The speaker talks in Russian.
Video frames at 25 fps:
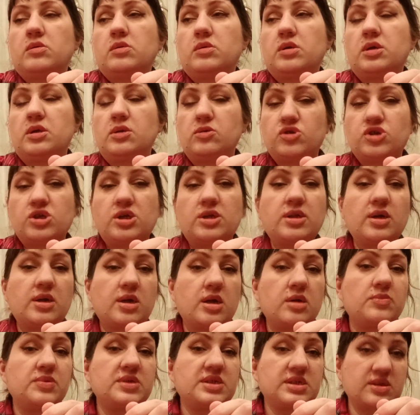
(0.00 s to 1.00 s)
Короче, она
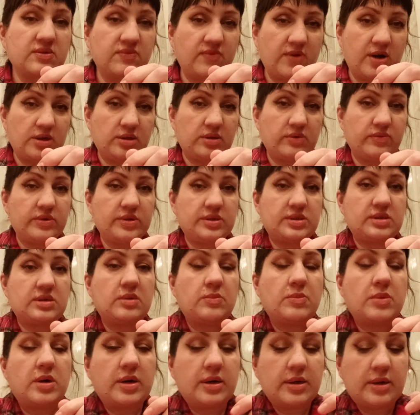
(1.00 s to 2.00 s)
как бы с Иванова
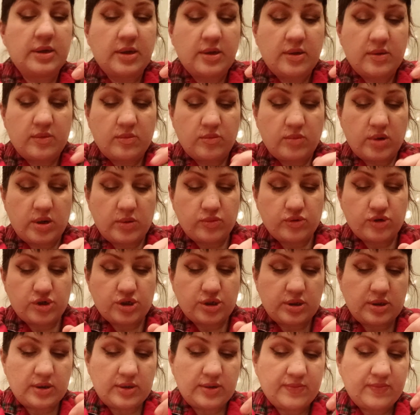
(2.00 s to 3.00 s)
сама,
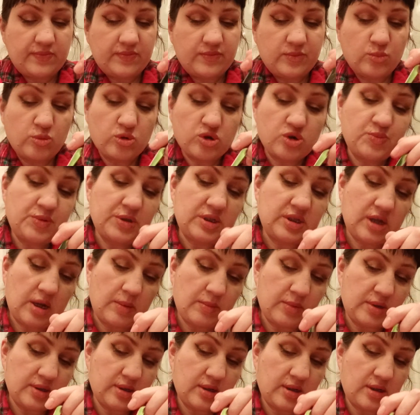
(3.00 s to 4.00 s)
бабушка. Может быть,
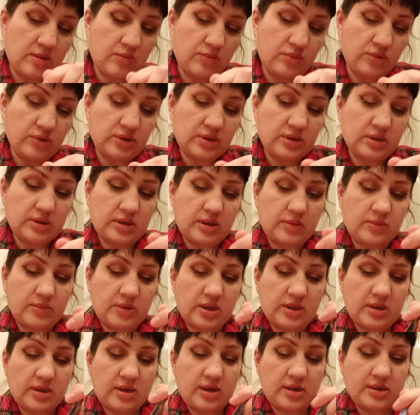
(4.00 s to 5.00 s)
там она работала, там
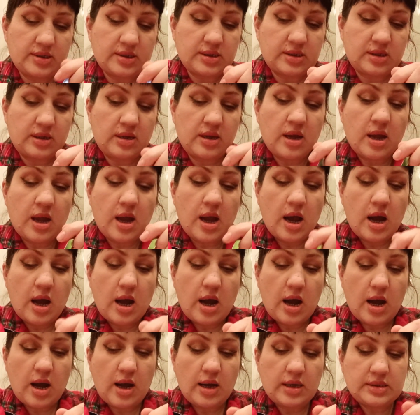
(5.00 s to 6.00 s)
на Ткацкой.
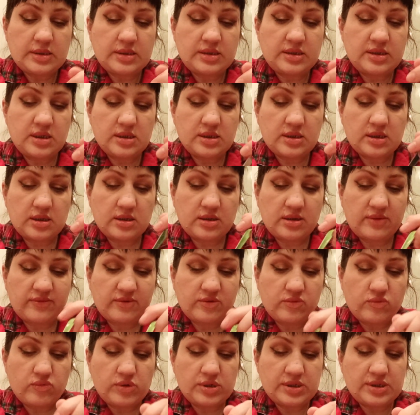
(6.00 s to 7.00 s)
А здесь, когда в
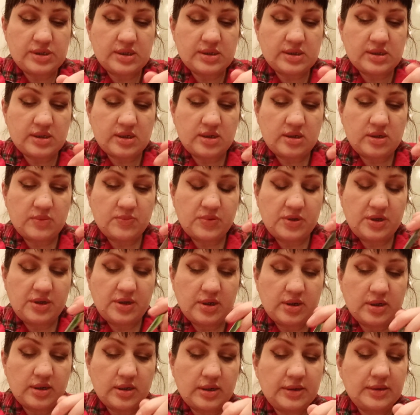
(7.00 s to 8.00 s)
Новокузнецк они
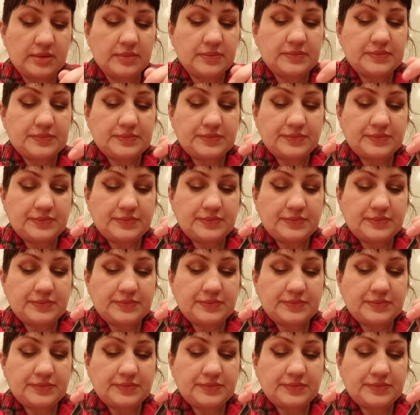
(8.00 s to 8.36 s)
приехали,